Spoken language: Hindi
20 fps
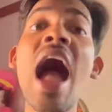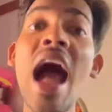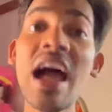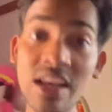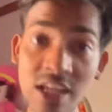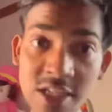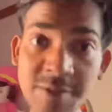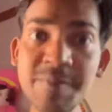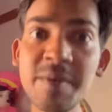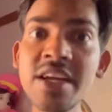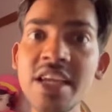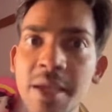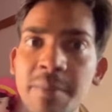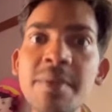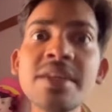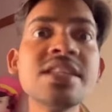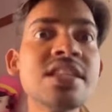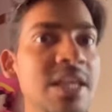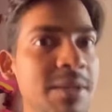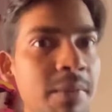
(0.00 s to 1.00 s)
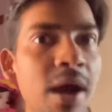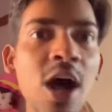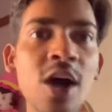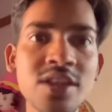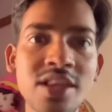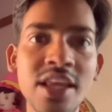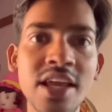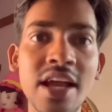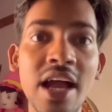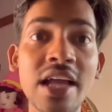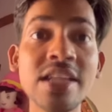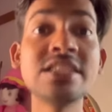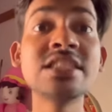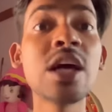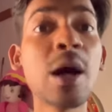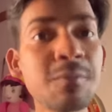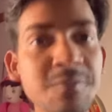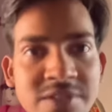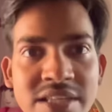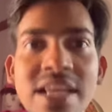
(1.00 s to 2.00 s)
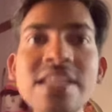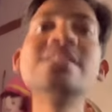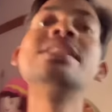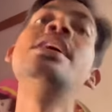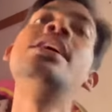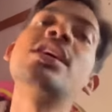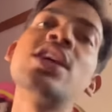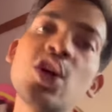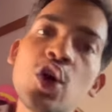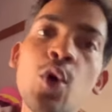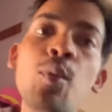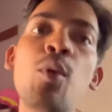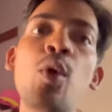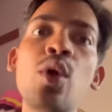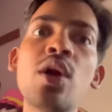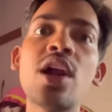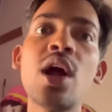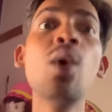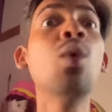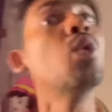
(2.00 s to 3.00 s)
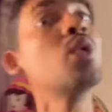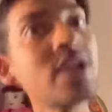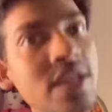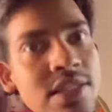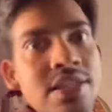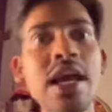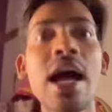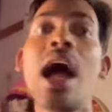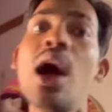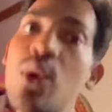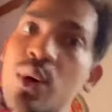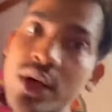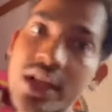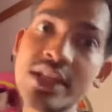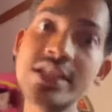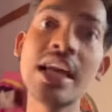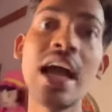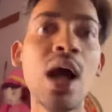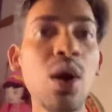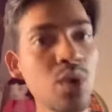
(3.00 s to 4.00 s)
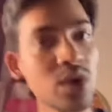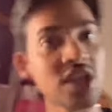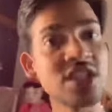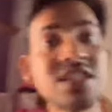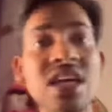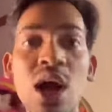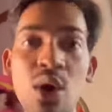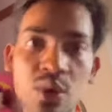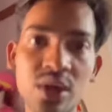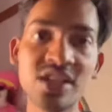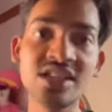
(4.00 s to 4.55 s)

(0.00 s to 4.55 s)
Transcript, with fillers: आलसपन की भी सीमा होती है गाइस कब से इस लड़की को बोल रहा हूँ उठ जा उठ जा उठ जा उठ